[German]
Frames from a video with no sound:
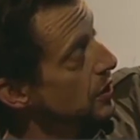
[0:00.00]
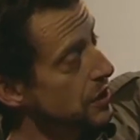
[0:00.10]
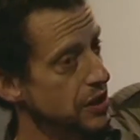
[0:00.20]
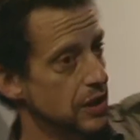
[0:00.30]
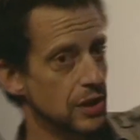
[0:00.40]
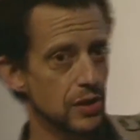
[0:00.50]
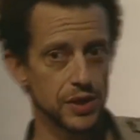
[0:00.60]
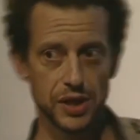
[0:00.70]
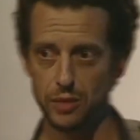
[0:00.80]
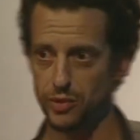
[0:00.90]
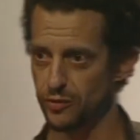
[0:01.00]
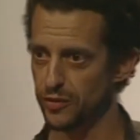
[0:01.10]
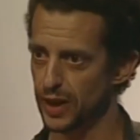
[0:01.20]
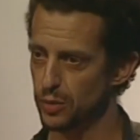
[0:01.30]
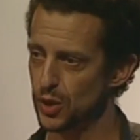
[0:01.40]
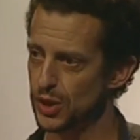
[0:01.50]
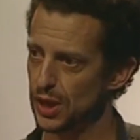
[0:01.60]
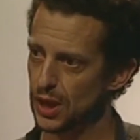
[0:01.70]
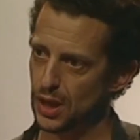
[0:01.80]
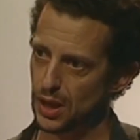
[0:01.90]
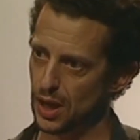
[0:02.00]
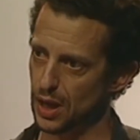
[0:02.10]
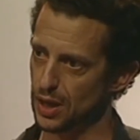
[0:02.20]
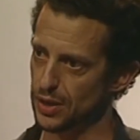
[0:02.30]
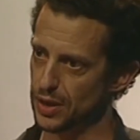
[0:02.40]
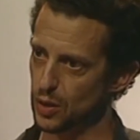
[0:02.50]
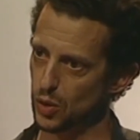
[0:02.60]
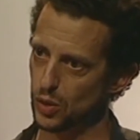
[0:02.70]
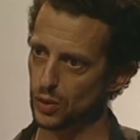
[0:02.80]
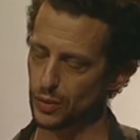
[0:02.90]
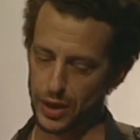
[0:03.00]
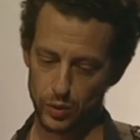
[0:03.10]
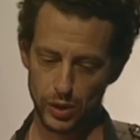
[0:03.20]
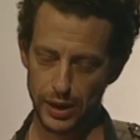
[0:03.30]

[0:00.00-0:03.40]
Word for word: Und diese Querverbindungen, diese Fasern,